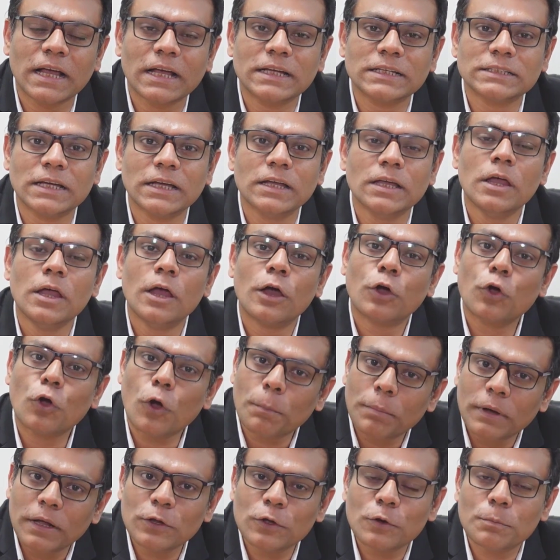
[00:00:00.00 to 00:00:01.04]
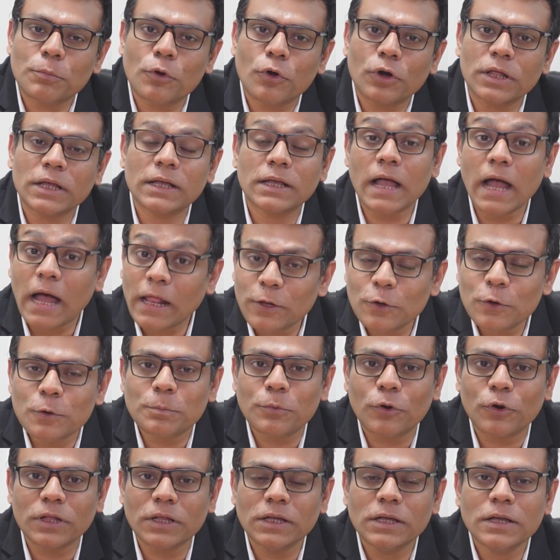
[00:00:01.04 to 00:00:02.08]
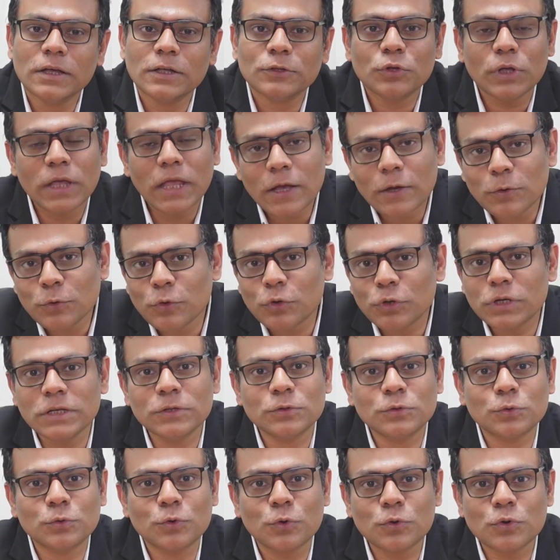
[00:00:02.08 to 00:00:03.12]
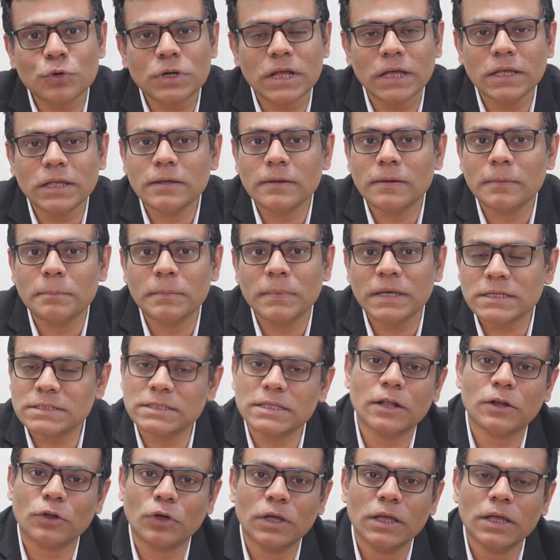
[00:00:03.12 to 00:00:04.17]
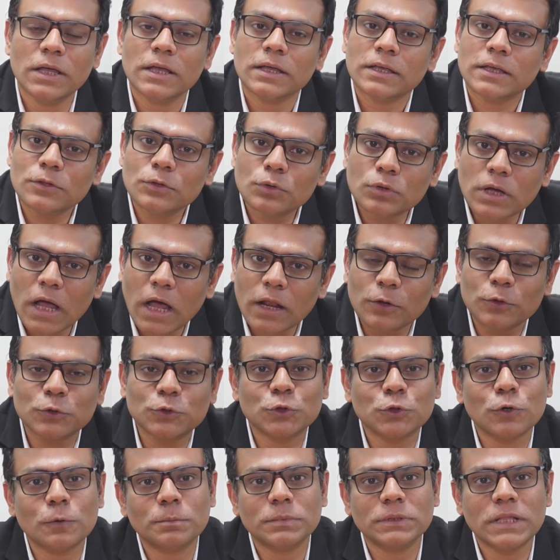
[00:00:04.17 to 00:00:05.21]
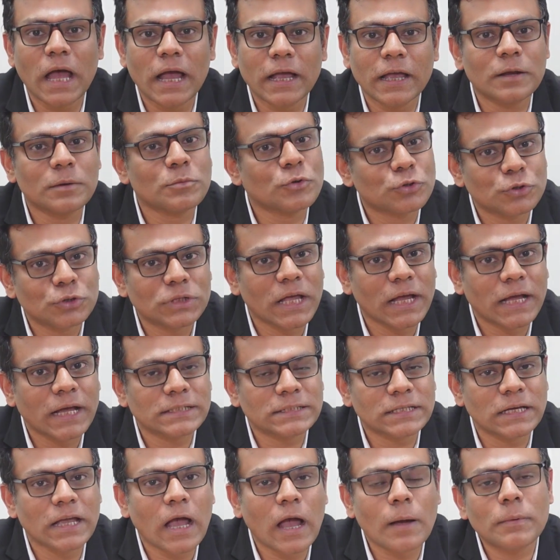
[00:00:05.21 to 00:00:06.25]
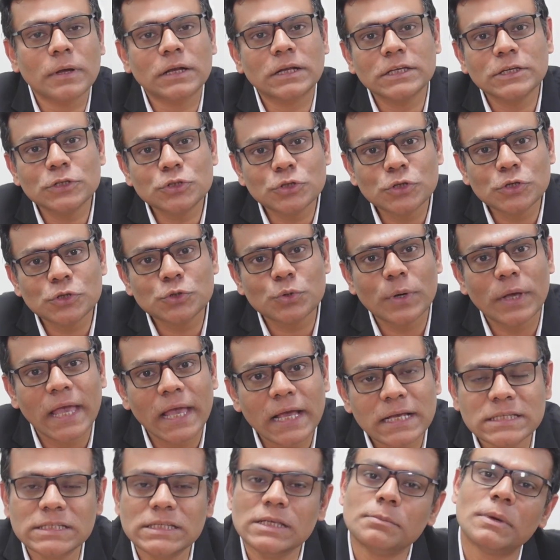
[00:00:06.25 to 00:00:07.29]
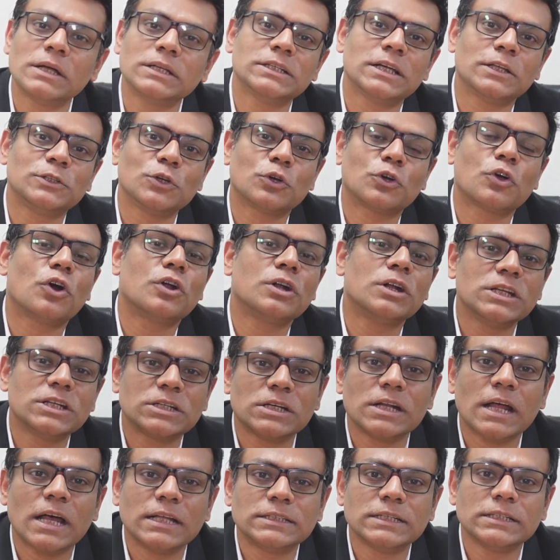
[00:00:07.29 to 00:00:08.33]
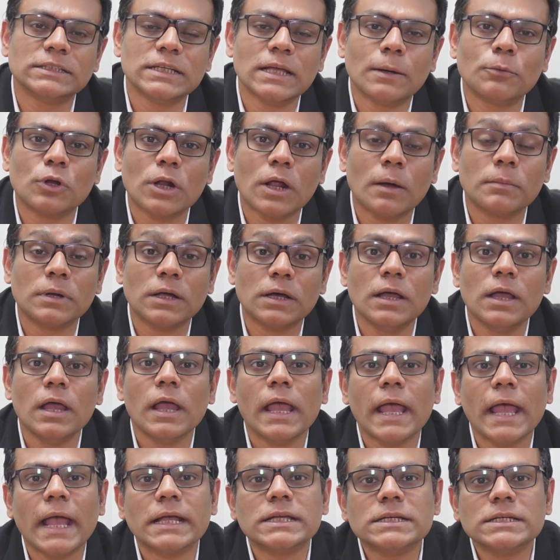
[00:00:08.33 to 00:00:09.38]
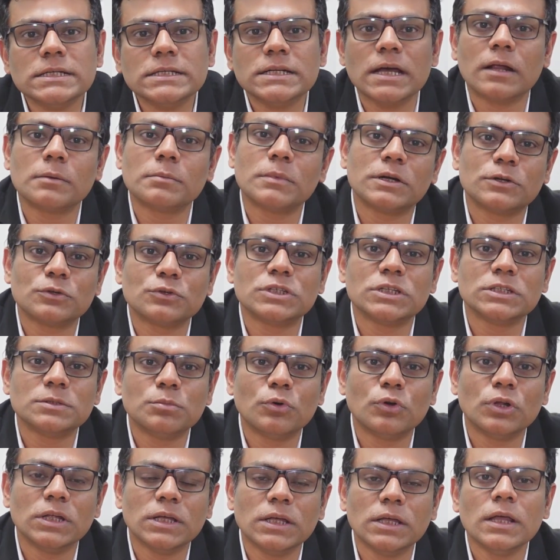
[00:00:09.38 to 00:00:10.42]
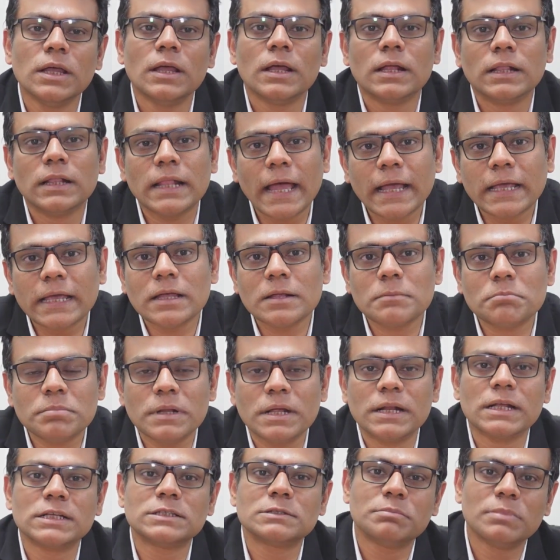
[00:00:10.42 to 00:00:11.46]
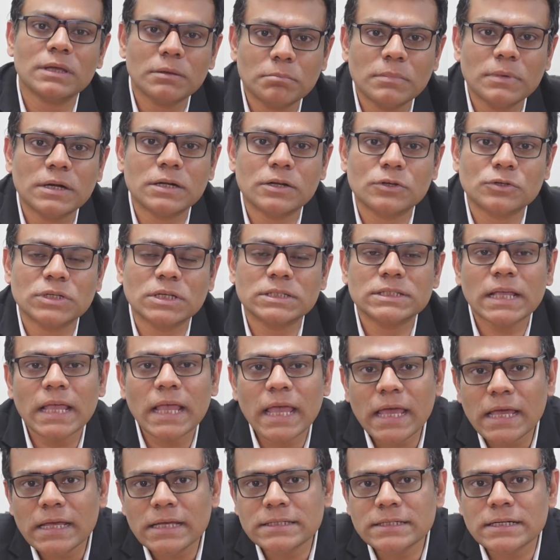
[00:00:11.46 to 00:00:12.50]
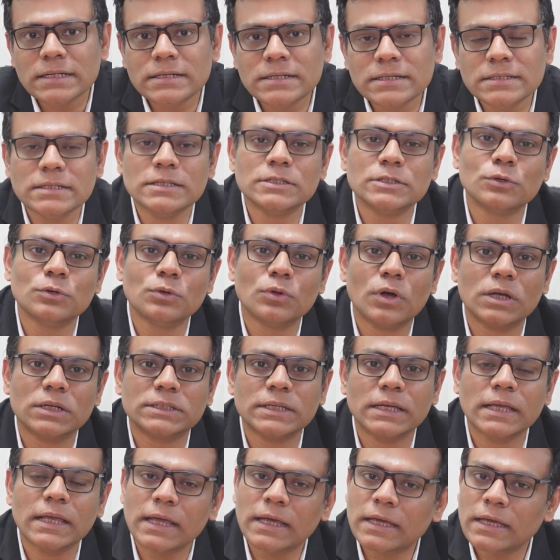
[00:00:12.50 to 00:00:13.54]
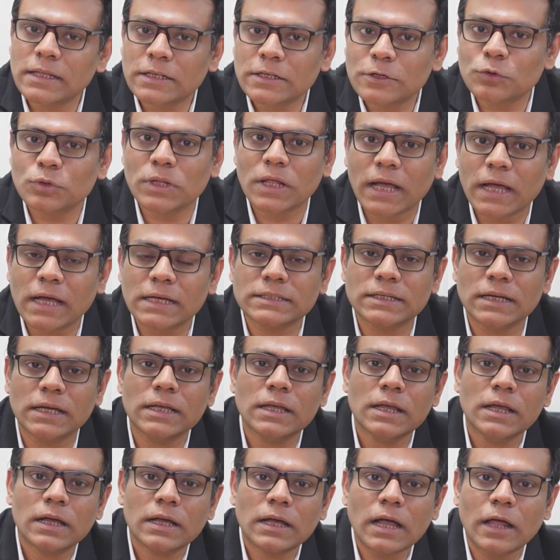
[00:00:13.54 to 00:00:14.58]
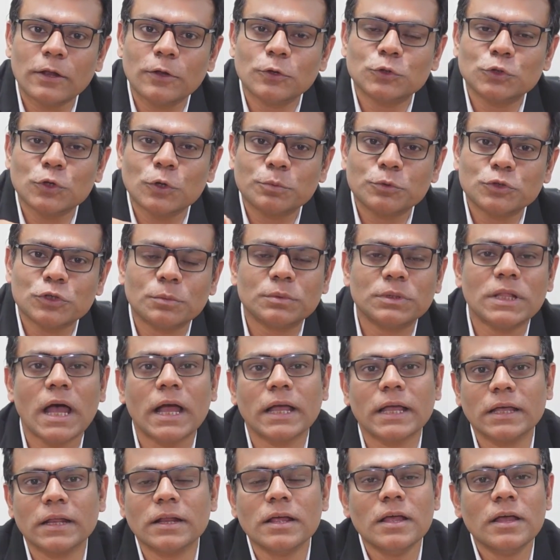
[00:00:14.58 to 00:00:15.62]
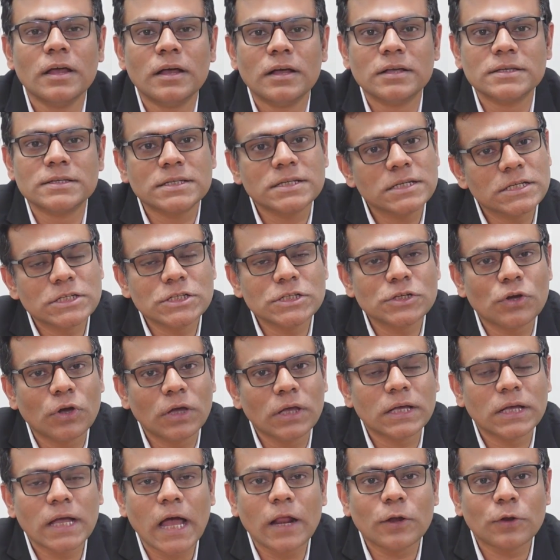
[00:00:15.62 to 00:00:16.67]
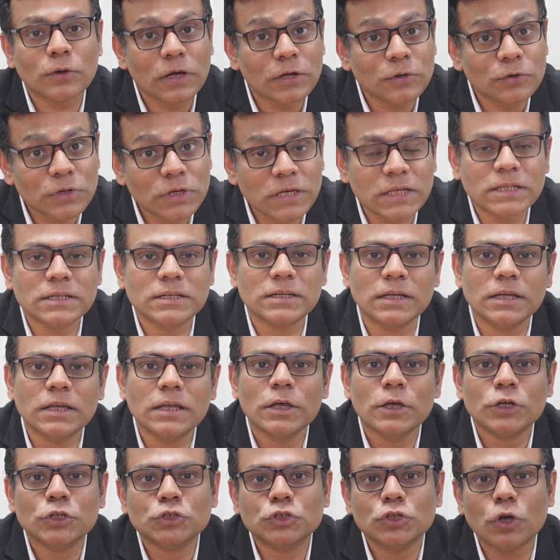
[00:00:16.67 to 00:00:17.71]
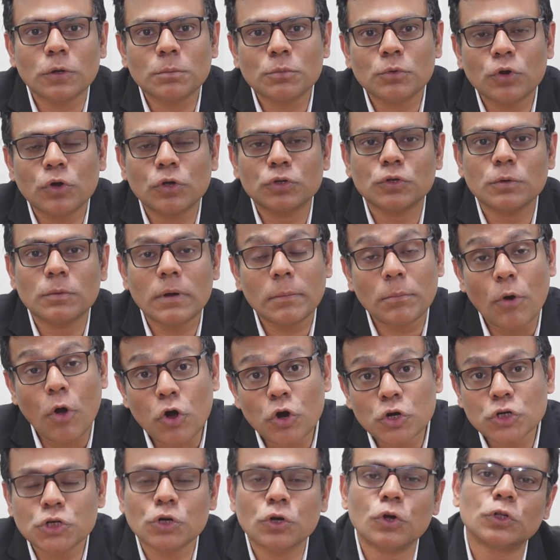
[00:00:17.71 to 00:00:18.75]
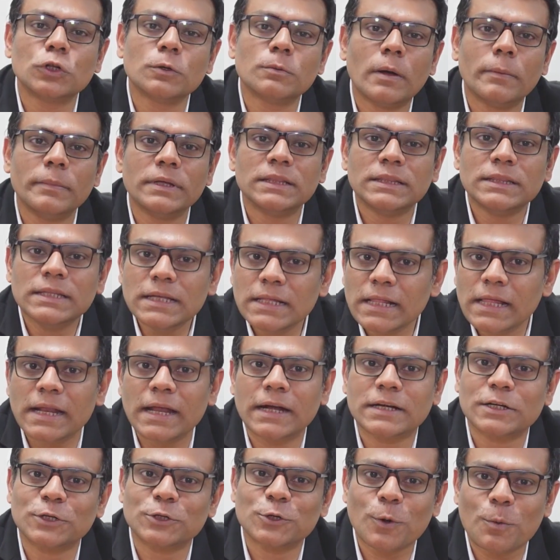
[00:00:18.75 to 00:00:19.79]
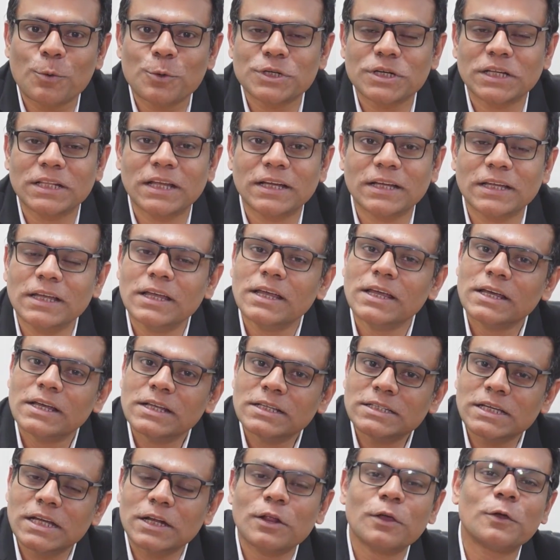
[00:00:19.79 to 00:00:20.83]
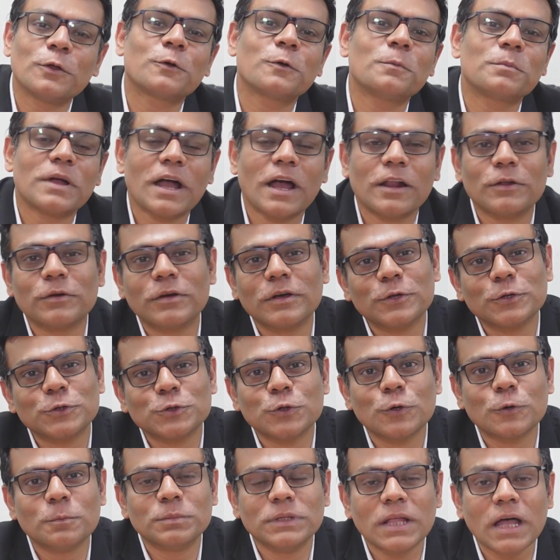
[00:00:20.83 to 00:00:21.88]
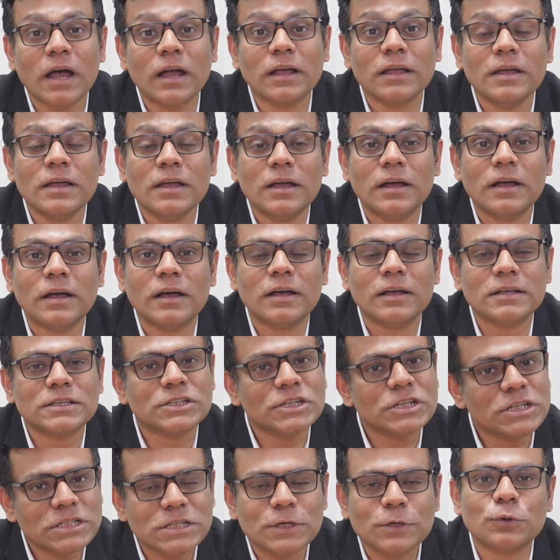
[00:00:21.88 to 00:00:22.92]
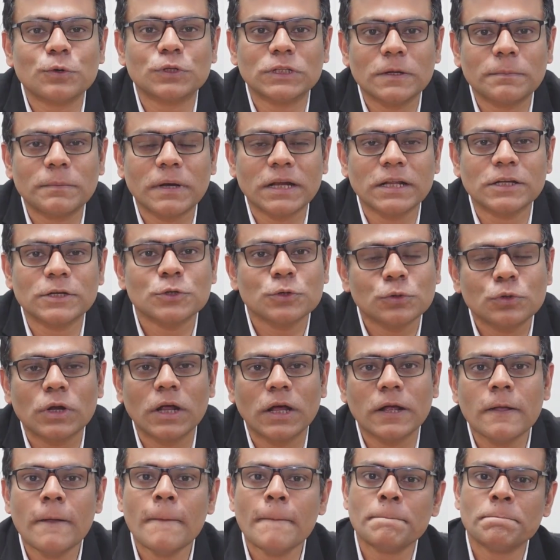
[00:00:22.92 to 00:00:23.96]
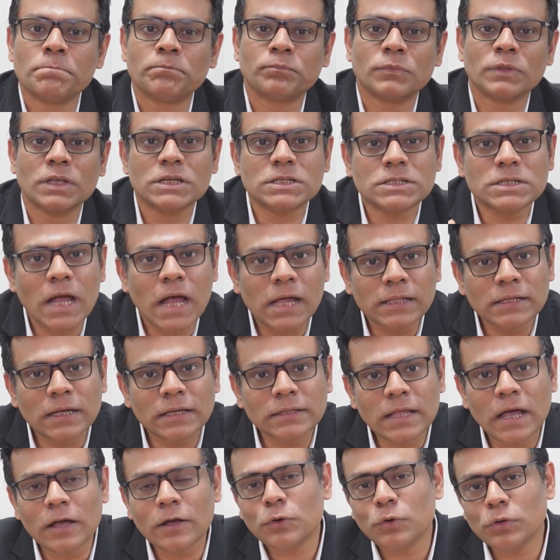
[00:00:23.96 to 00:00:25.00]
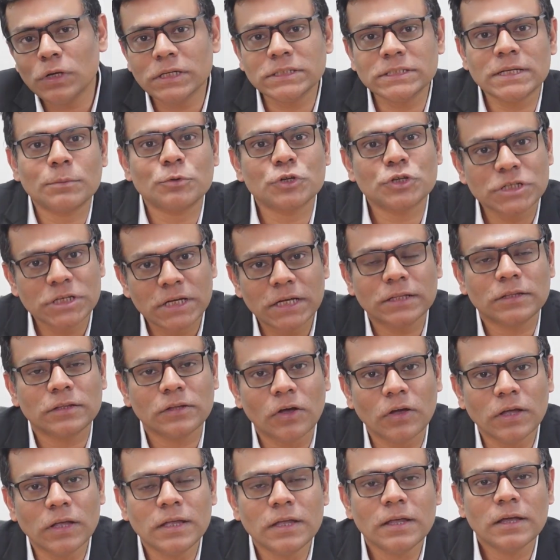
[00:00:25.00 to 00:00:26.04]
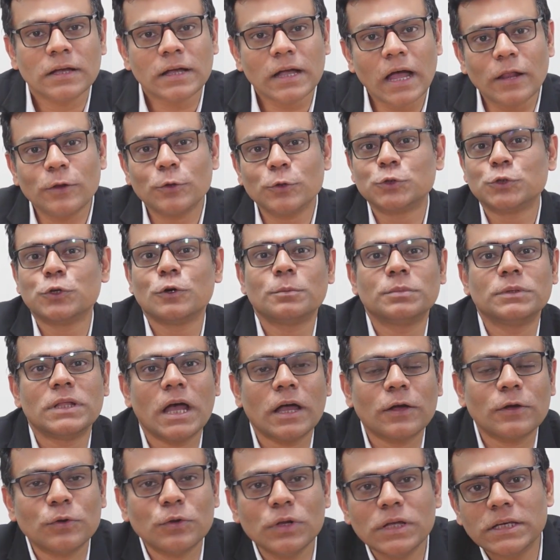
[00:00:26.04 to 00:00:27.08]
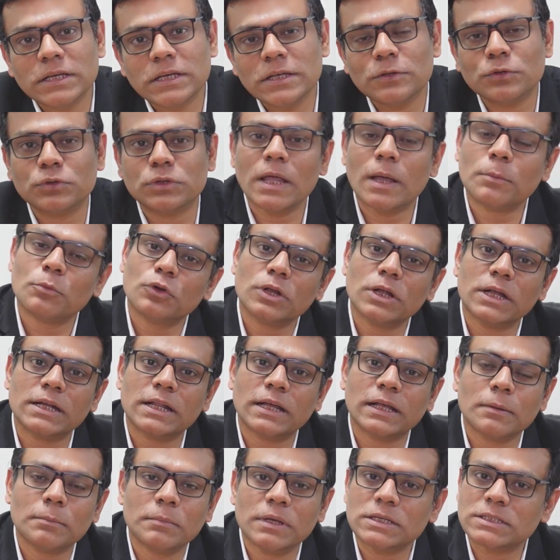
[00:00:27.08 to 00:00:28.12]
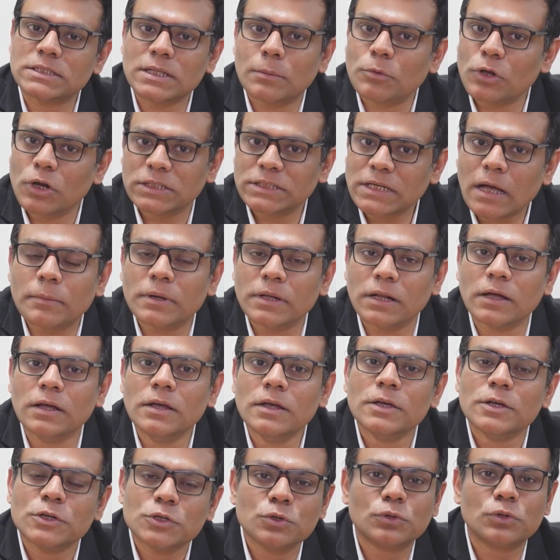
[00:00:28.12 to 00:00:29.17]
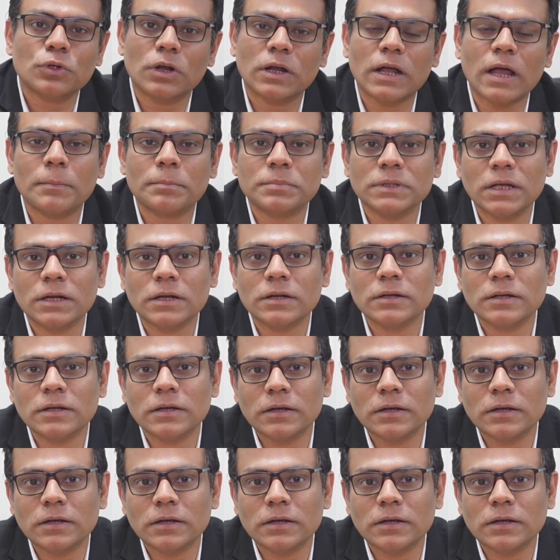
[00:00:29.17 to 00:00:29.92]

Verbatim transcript: দেখা যায় কপালেও চুলেও পড়ে গালেও পড়ে তো এগুলো কিন্তু কোনোটাই মেস্তা নয় কিন্তু কালো ছোপ দাগের মতো দেখা যায় আবার কিছু কিছু এক্সিমা জাতীয় কন্ডিশন আছে যেমন আমরা অ্যাসি ডার্মাটোসিস বলি লাইকেন প্ল্যানাস পিগমেন্টোসাস এই যে ডিজিজগুলো আছে এক্ষেত্রেও দেখা যায় কালো ছোপ ছোপ দাগের সৃষ্টি হয় কারো কারো ক্ষেত্রে জন্মগত বা বংশগতভাবে তিলের একটা সমস্যা থাকে যেটা এরকম কালো কালো ছোপ দাগ সৃষ্টি করতে পারে সুতরাং সাদা দাগ হলেই যেমন শ্বেত নয় কালো ছোপ দাগ হলেই কিন্তু তেমন এটাকে মেস্তা বলা যাবে না সুতরাং আপনার